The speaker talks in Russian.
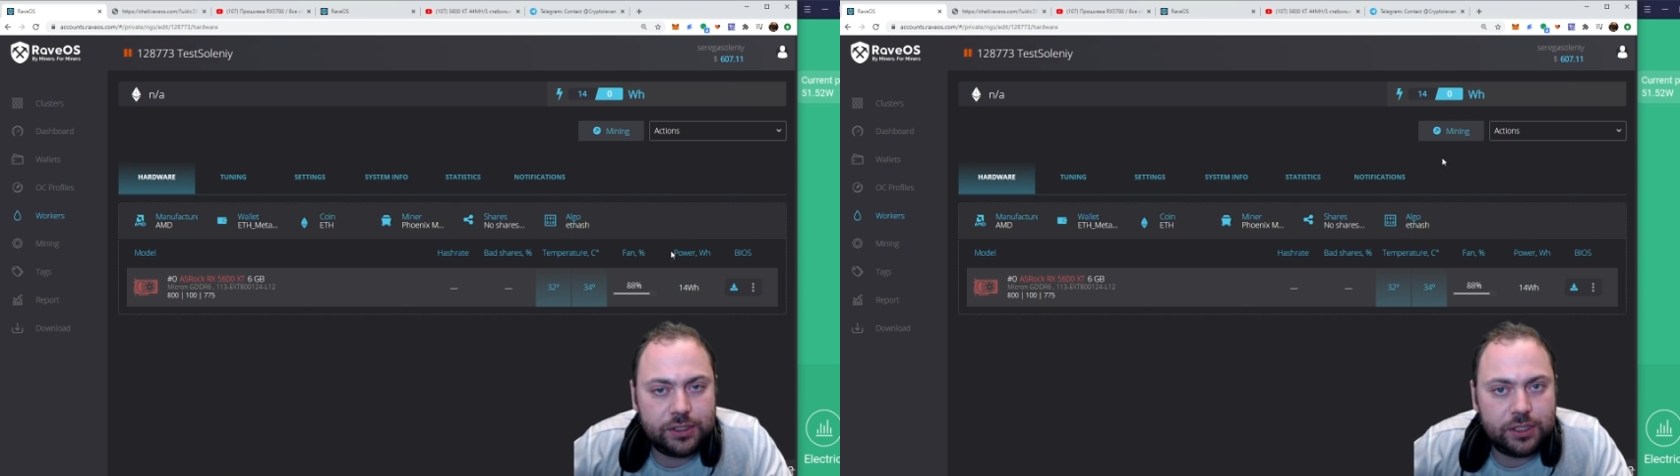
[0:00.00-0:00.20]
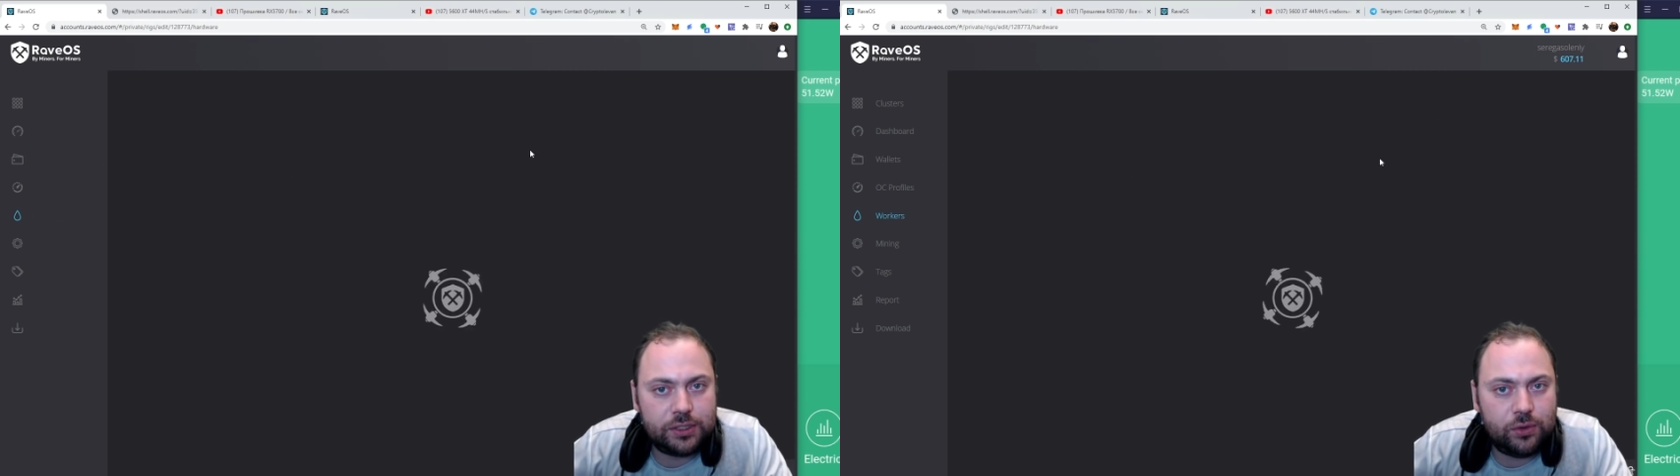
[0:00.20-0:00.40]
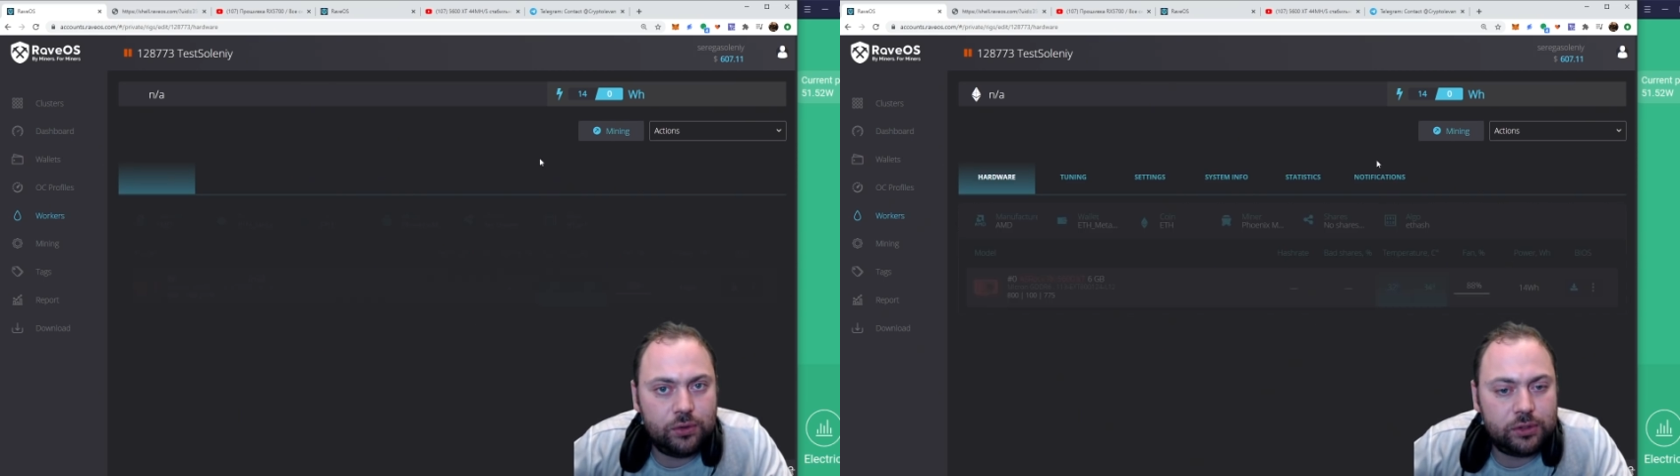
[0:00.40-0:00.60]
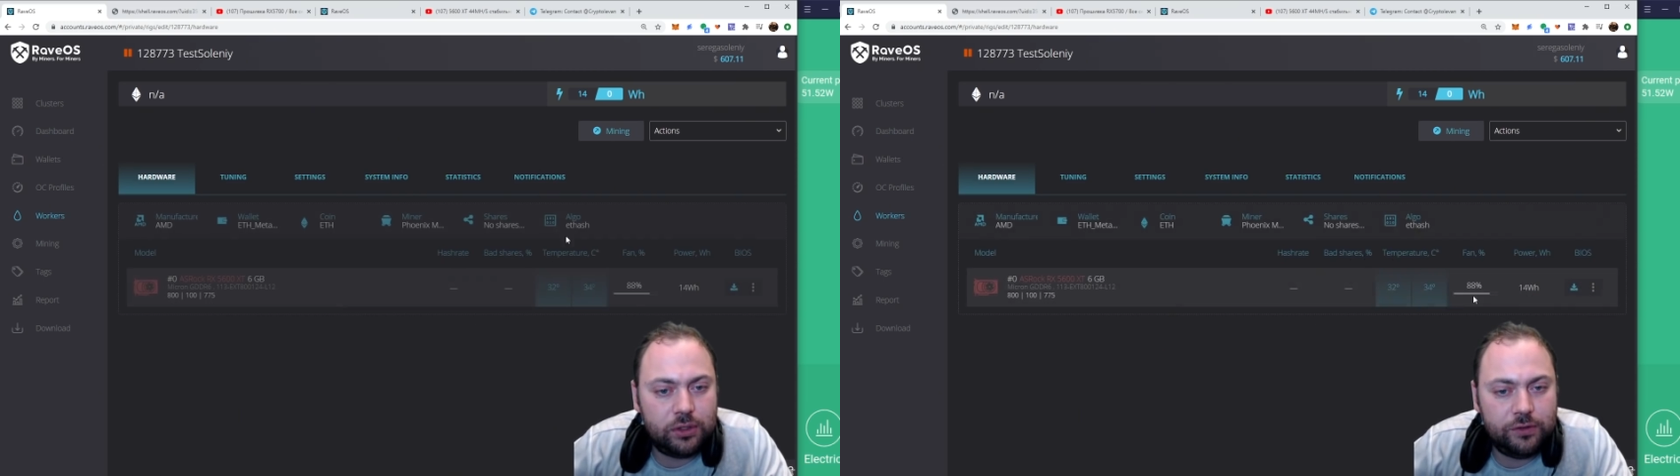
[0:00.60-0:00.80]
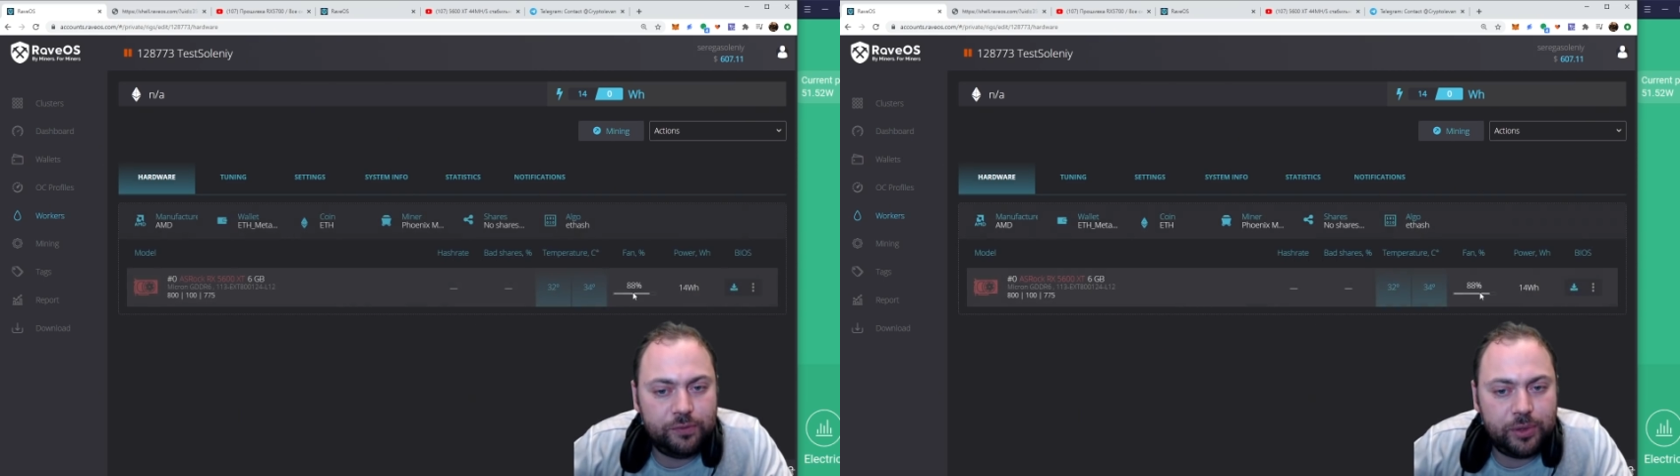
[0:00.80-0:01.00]
Сейчас
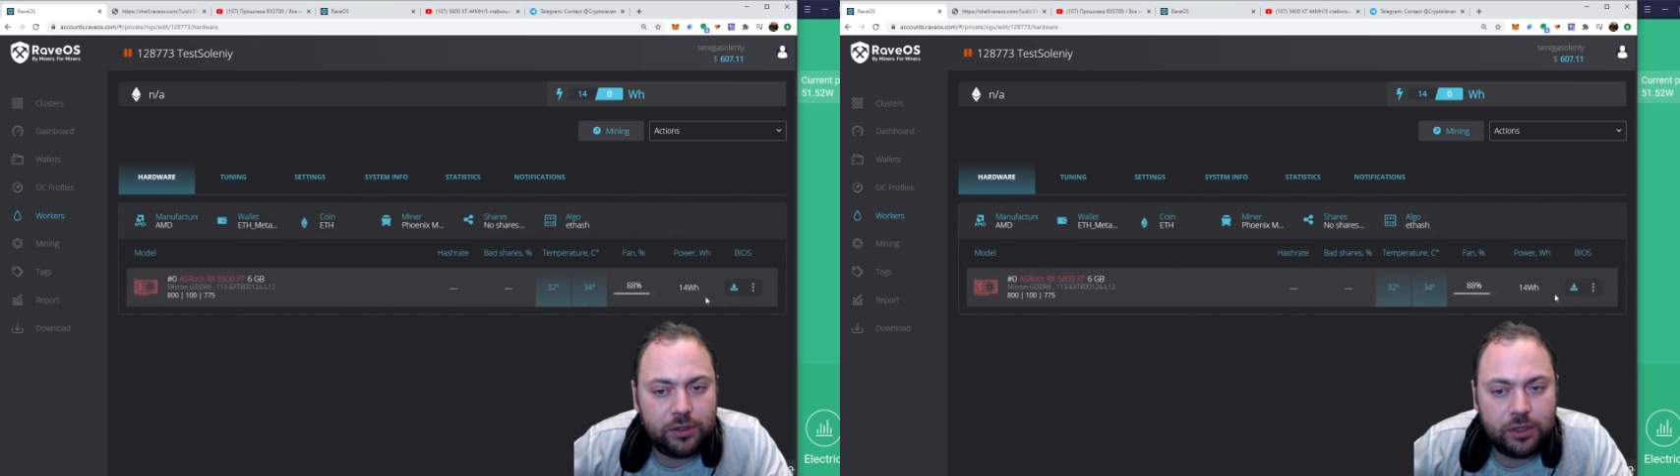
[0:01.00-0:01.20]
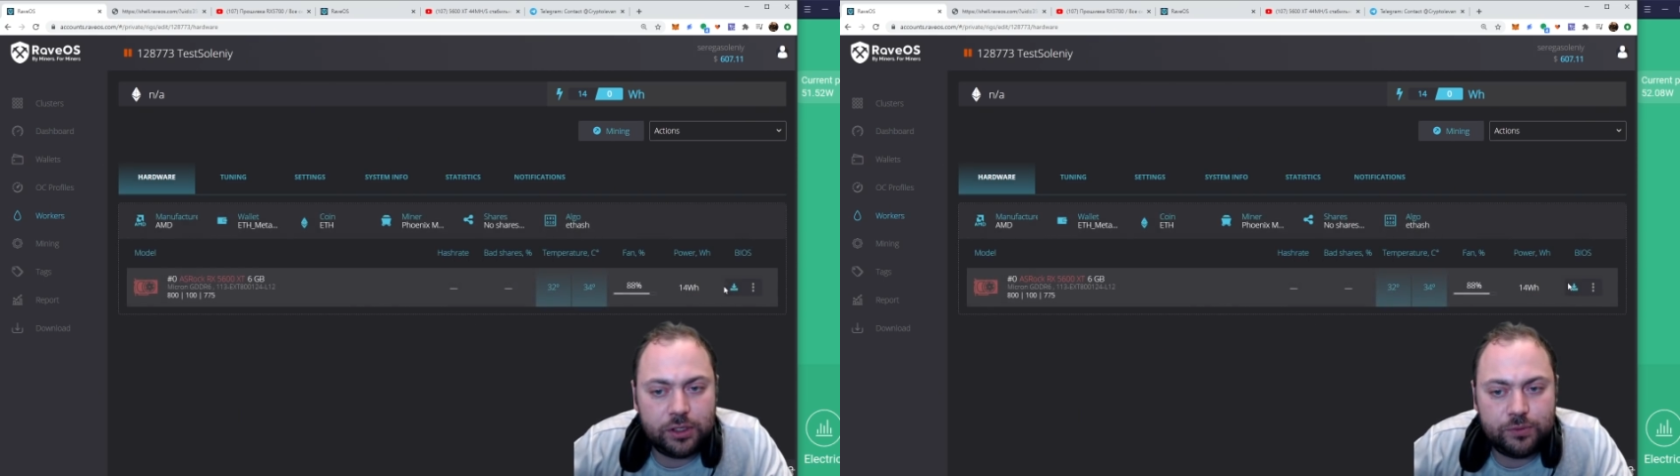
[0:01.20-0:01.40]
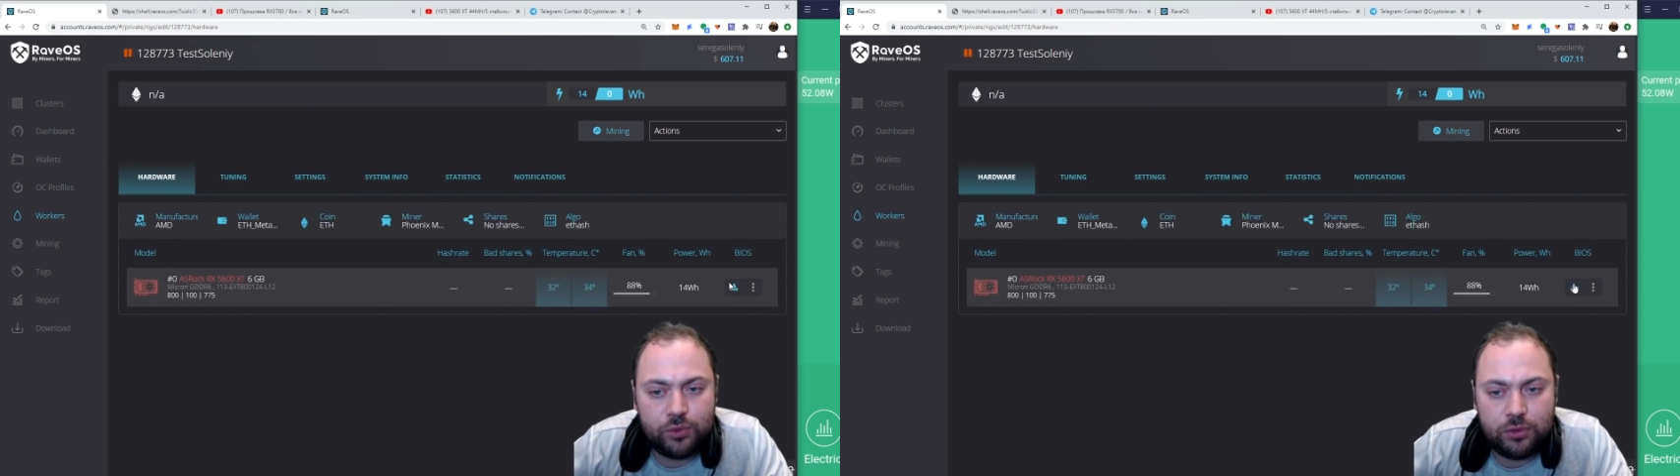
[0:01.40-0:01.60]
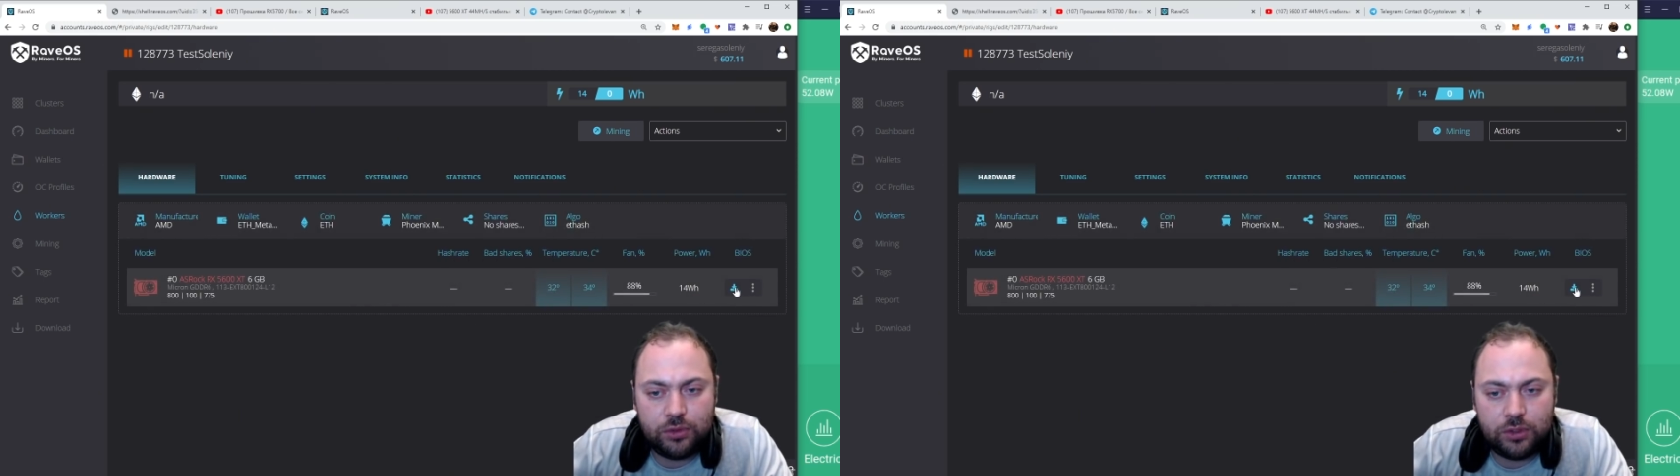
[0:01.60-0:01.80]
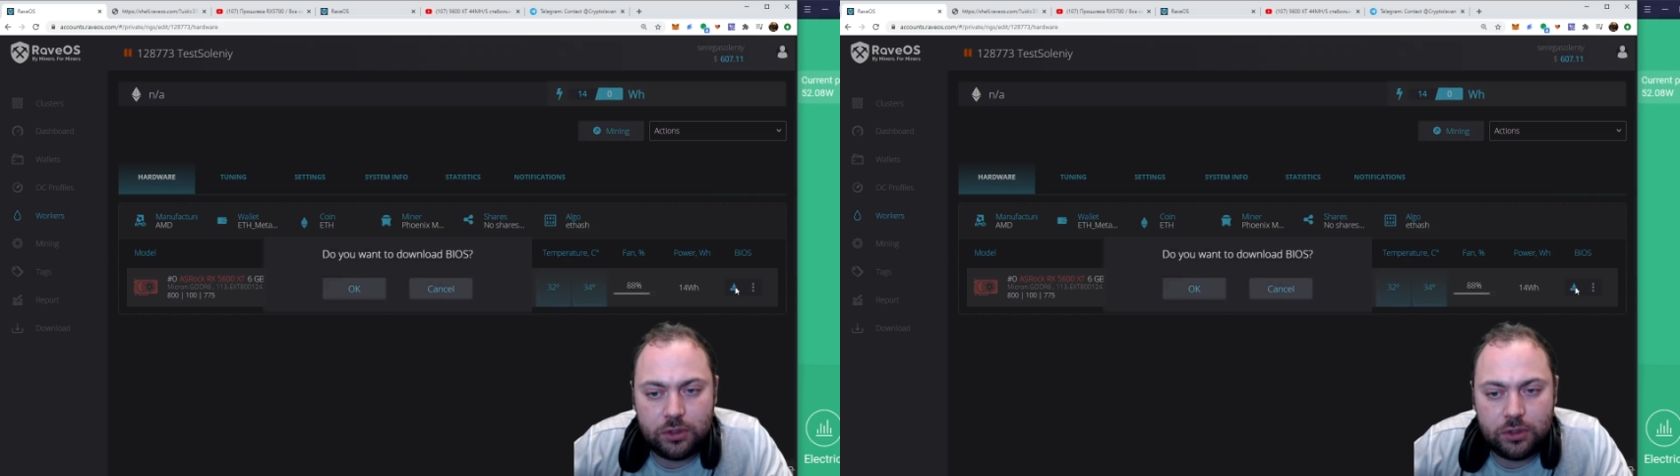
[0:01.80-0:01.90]
Ctrl F5 нажму.